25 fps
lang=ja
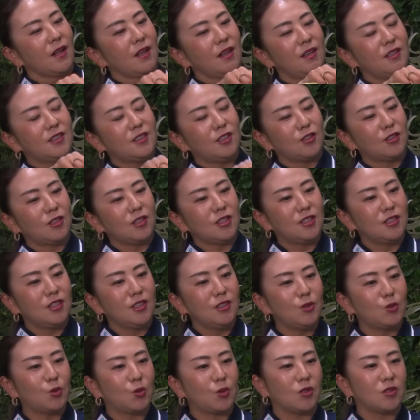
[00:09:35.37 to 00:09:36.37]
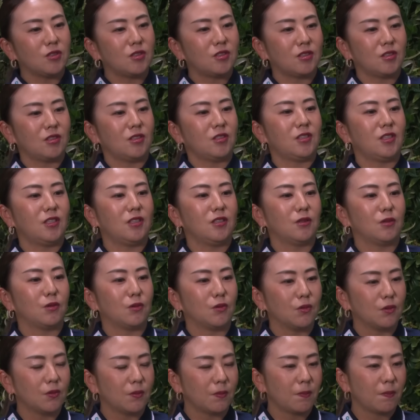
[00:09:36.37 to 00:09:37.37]
えじゃあ私何と勘違いしてんだ
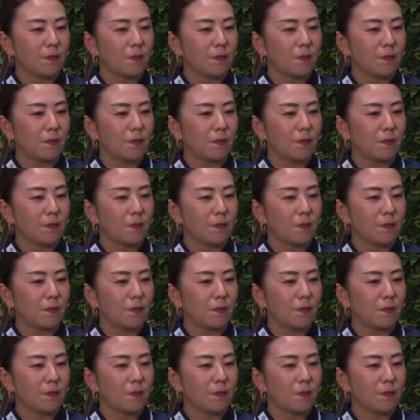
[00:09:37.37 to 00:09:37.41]
ろ